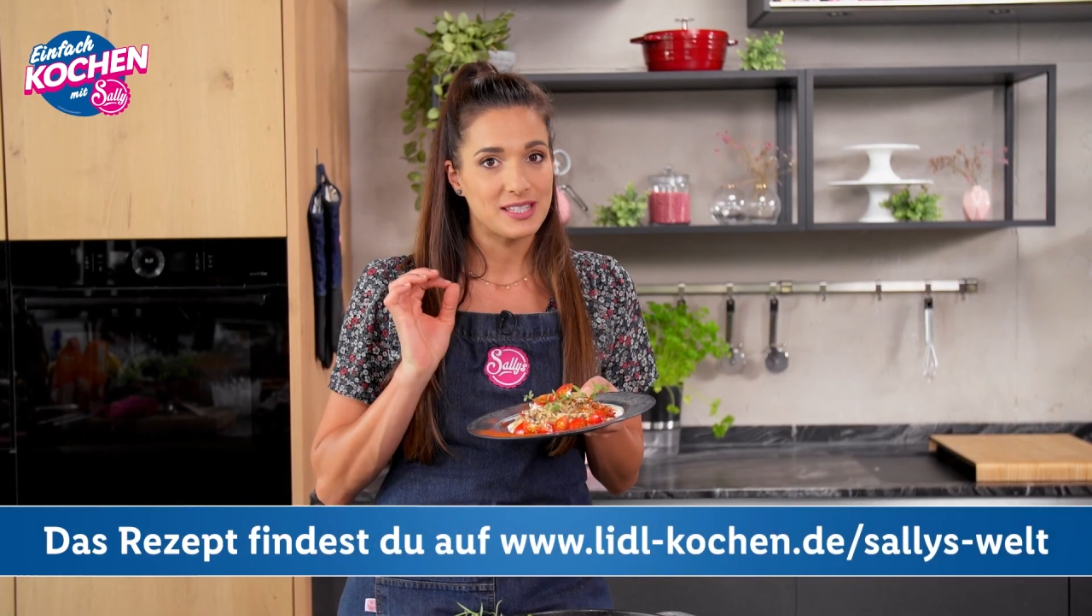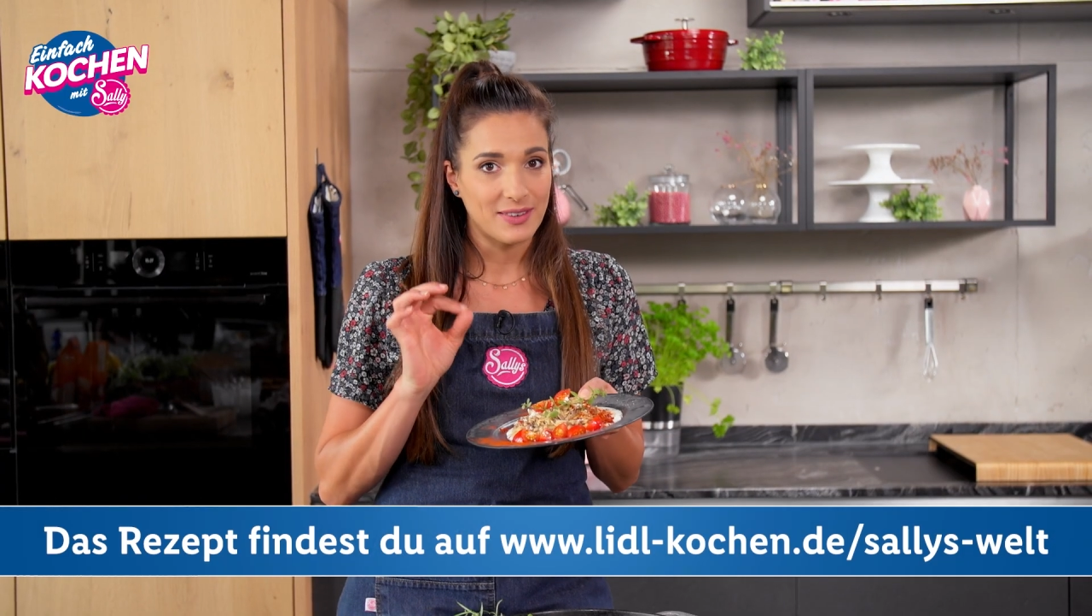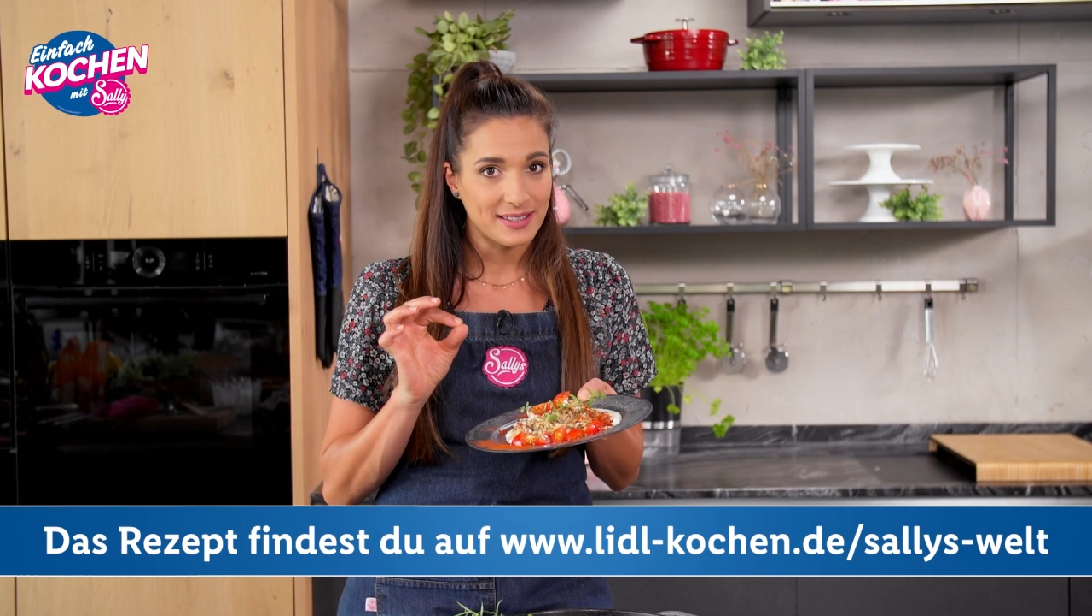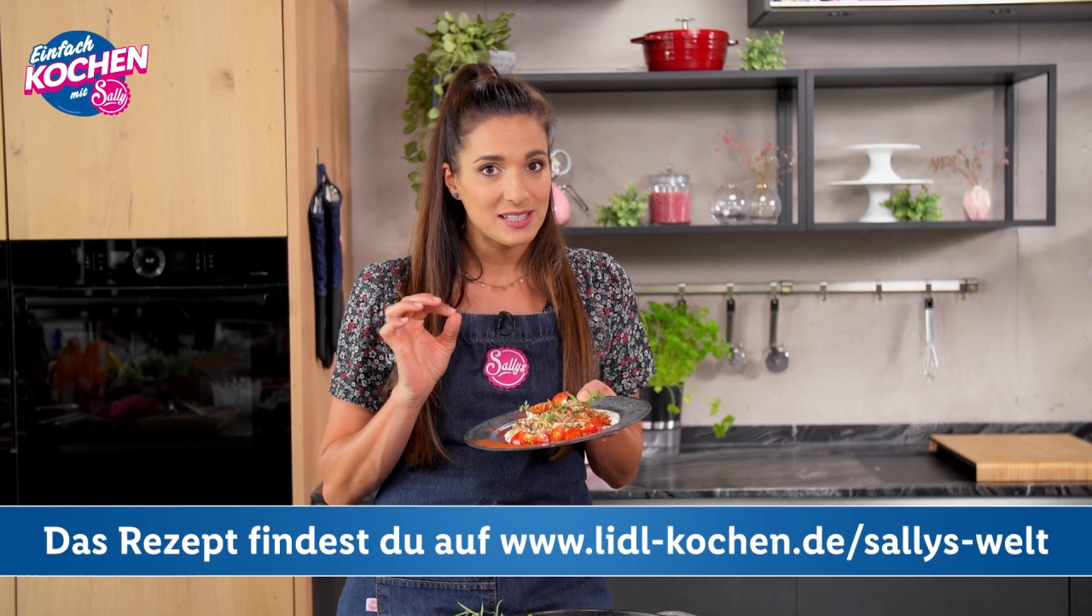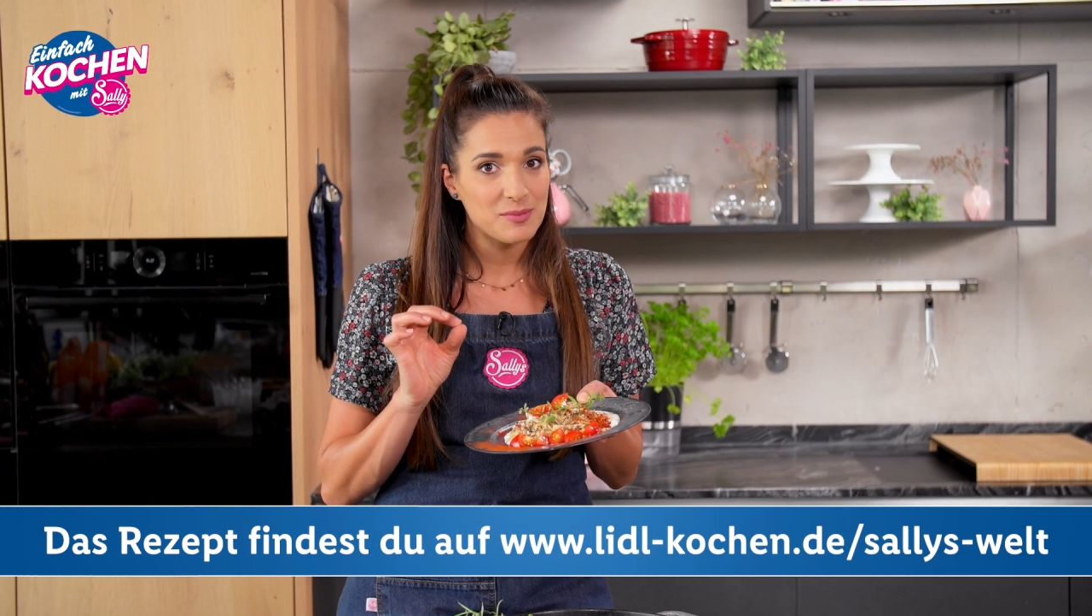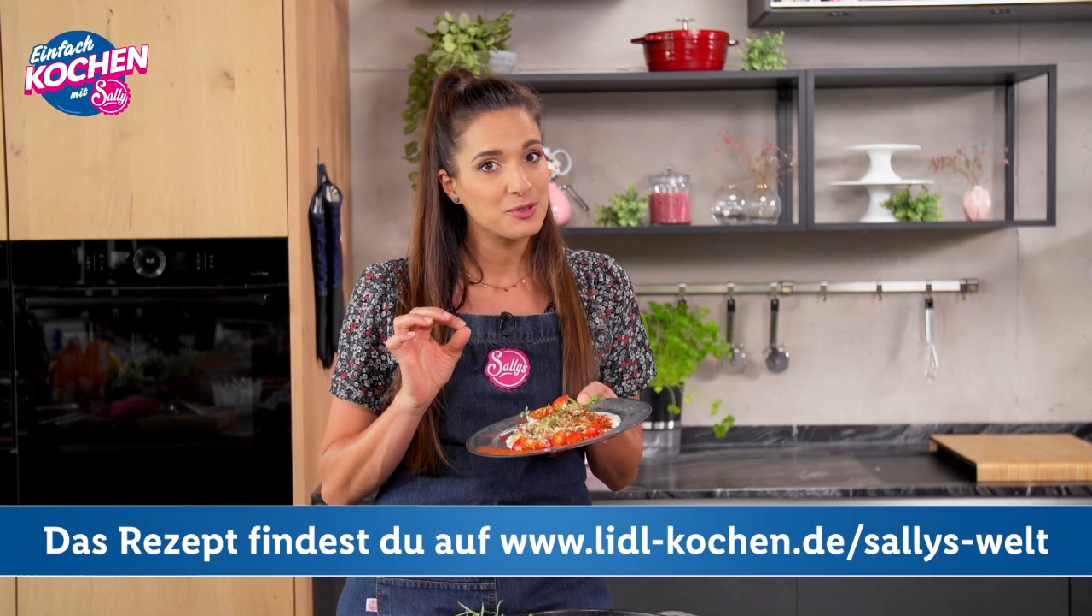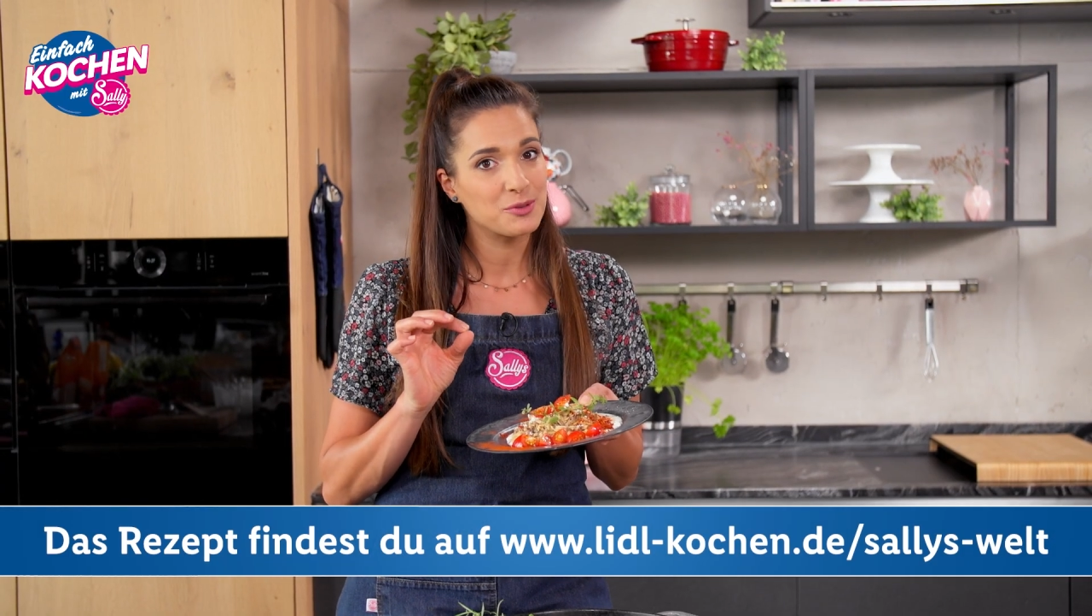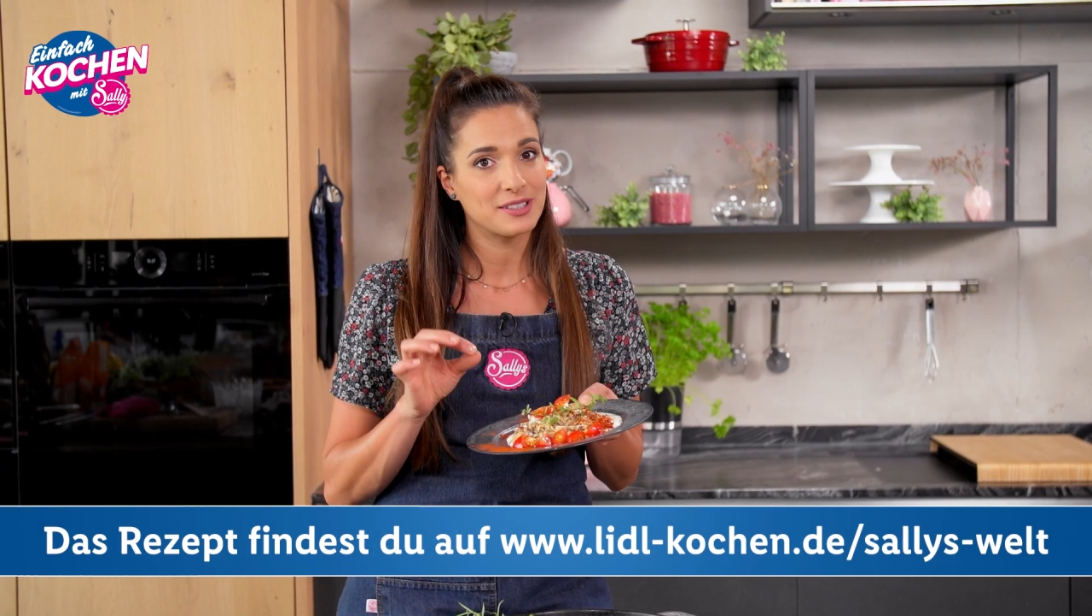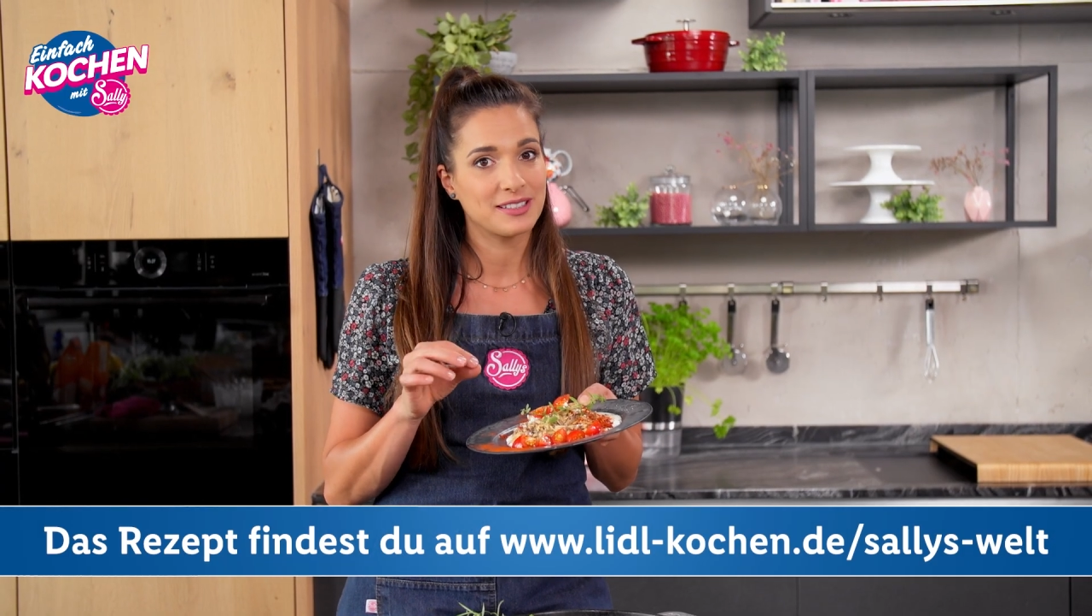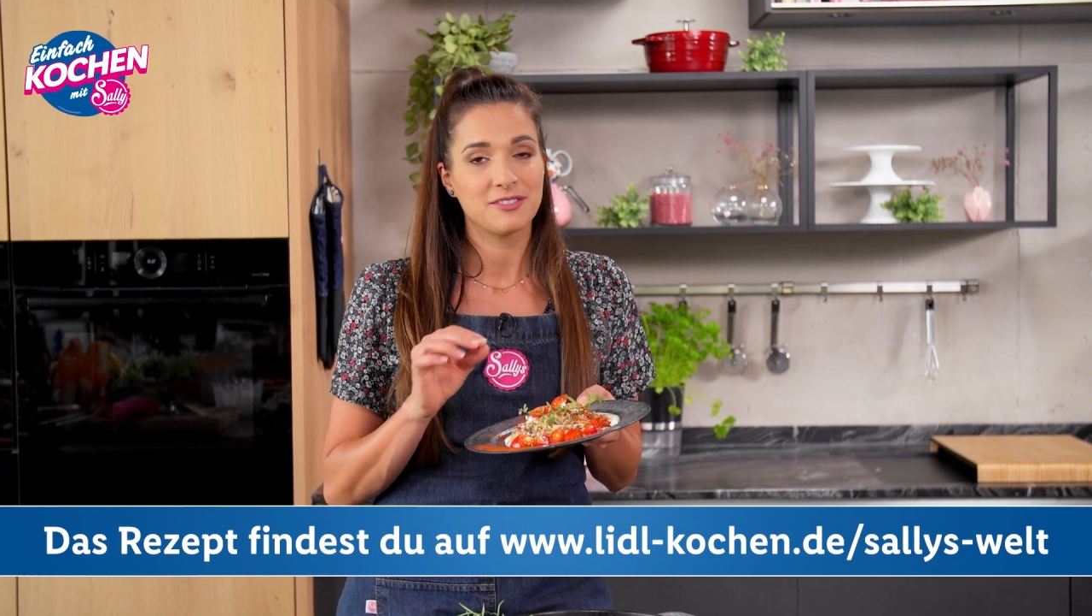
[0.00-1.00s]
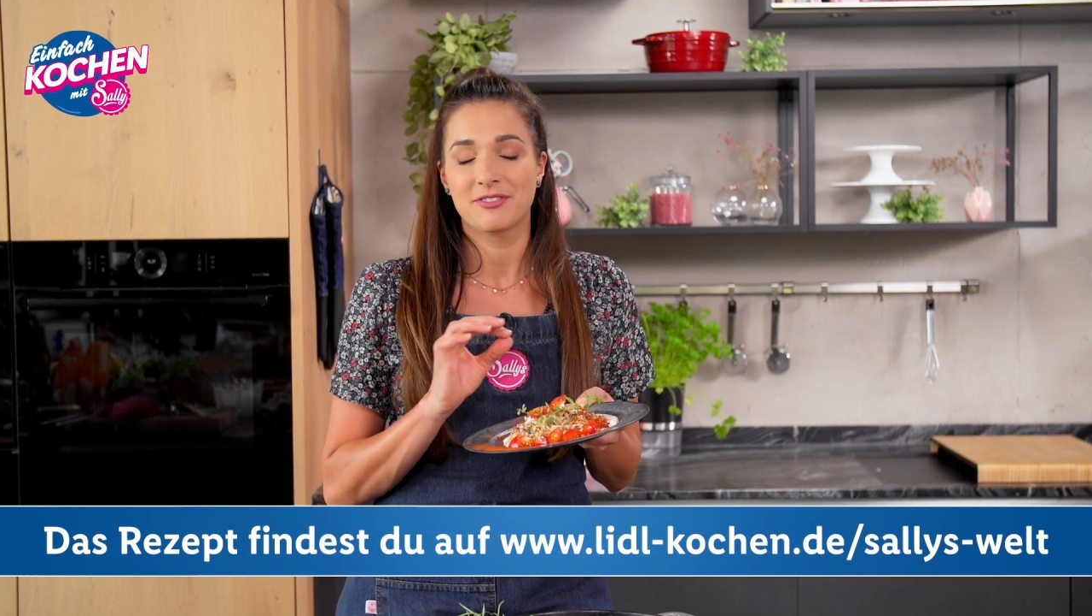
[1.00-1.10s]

20 Minuten